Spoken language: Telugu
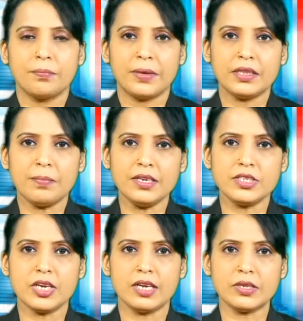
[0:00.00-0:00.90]

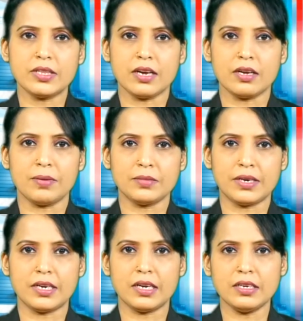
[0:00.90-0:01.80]
పెద్దపల్లి జిల్లా
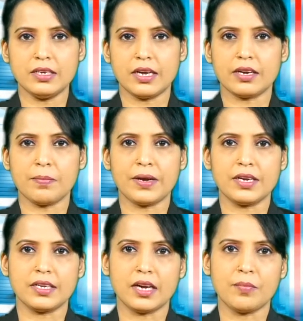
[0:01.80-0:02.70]
సుల్తానాబాద్ మండలం
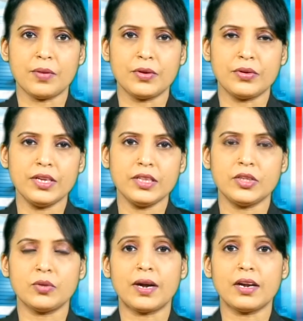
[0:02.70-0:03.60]
గర్రెపల్లి
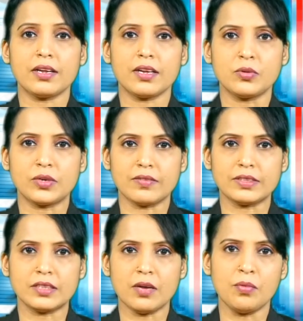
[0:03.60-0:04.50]
గ్రామంలోని తిరుమాలయ్య
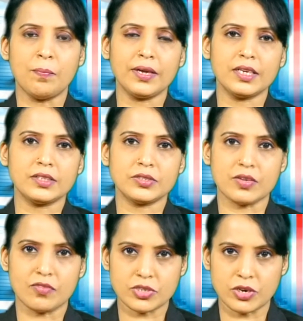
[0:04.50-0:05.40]
గుట్ట వద్ద ముప్పై
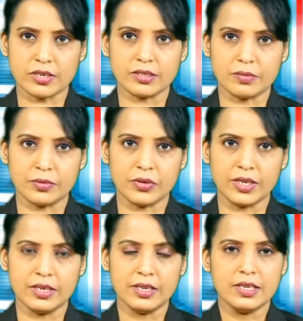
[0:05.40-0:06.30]
ఐదు సంవత్సరాల క్రితం
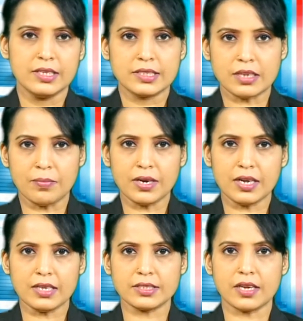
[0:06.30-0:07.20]
నుండి
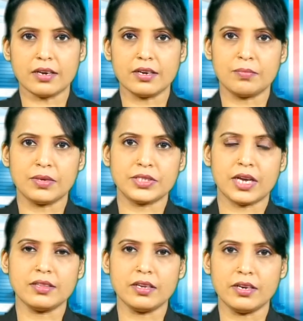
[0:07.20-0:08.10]
సమ్మక్క
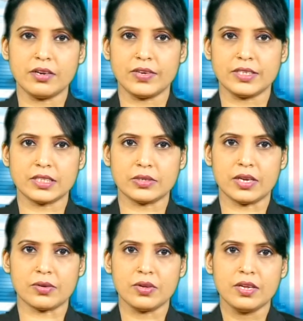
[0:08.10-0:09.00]
సారలమ్మ జాతర
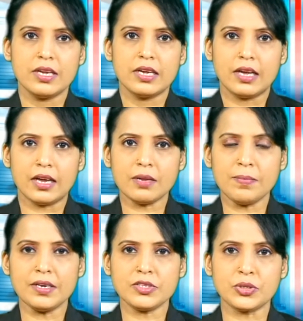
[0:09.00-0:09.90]
నిర్వహిస్తున్నారు
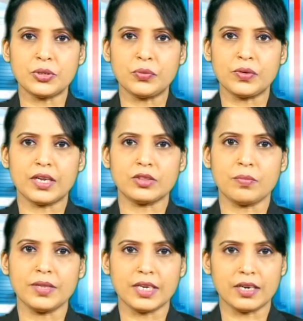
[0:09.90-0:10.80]
గర్రెపల్లి చుట్టూ
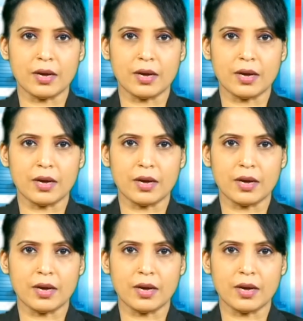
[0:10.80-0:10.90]
ఉన్న తొమ్మిది